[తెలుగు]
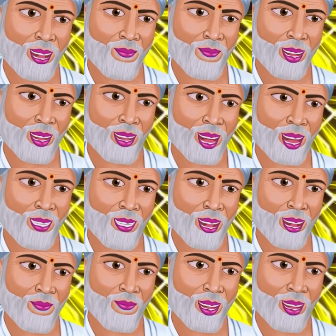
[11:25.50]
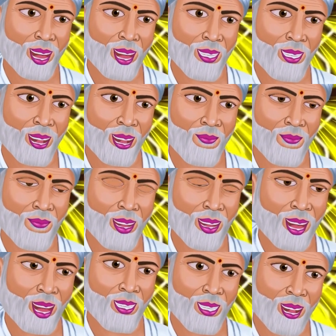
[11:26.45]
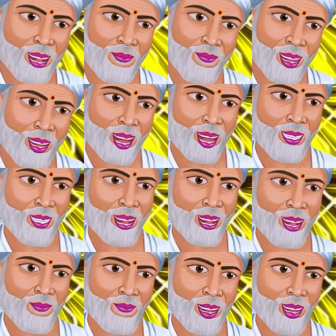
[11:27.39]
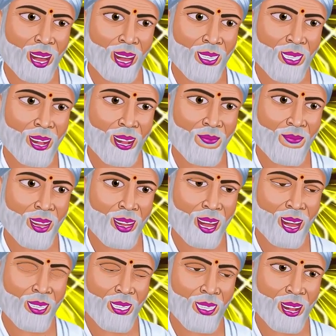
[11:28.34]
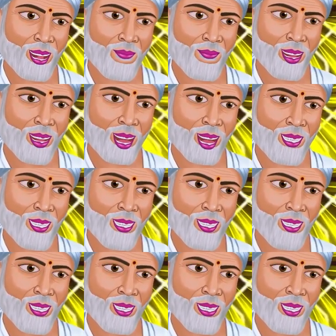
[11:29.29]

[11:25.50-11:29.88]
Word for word: నీతి వాక్యాలను బోధిస్తున్నాను కంటికి కనబడుతున్న ఎదురవుతున్న